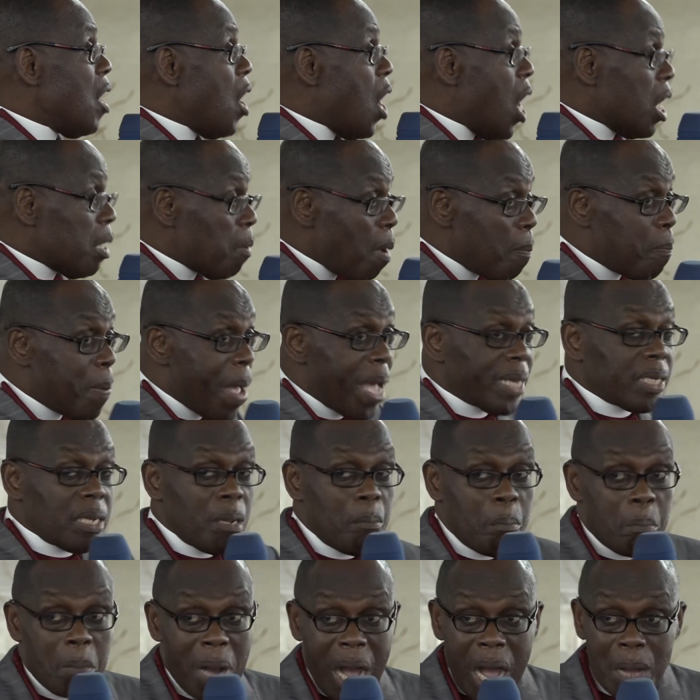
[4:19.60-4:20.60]
On ne peut pas être
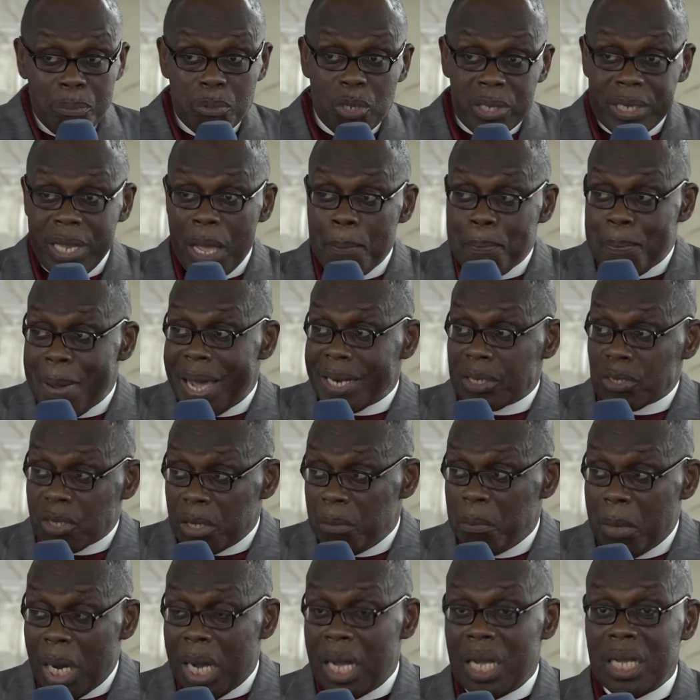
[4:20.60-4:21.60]
membre du
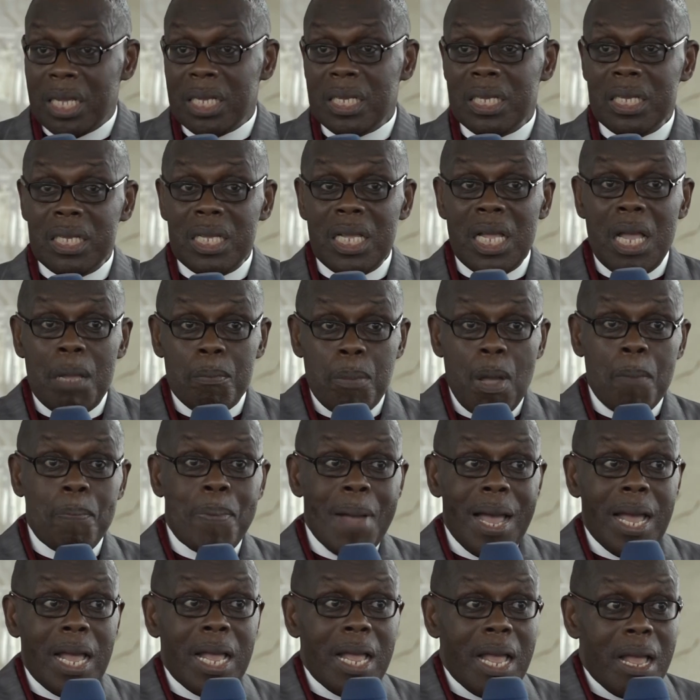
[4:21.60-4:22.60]
département, on ne peut
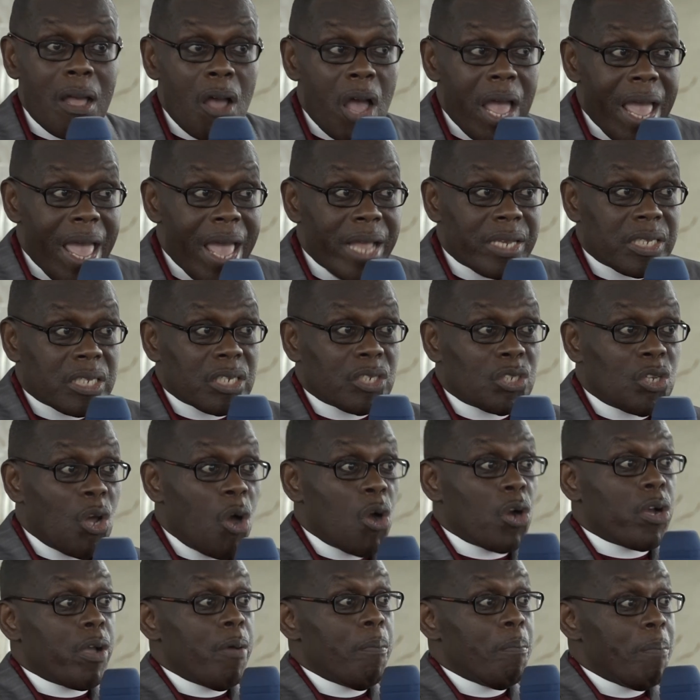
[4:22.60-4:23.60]
pas être
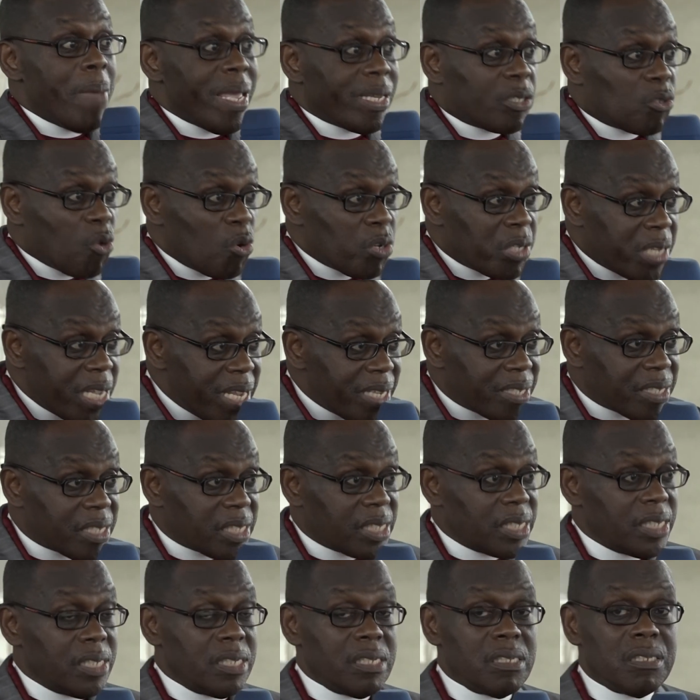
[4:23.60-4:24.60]
donc
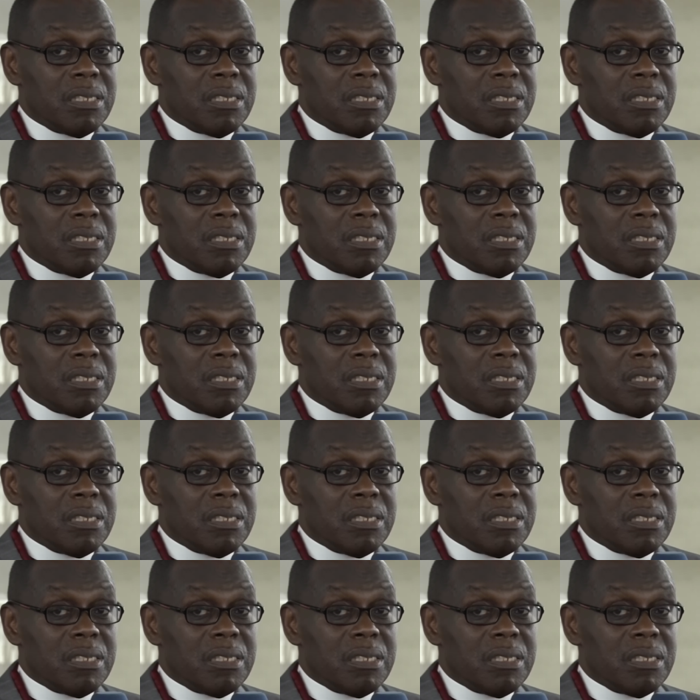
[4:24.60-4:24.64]
méthodiste.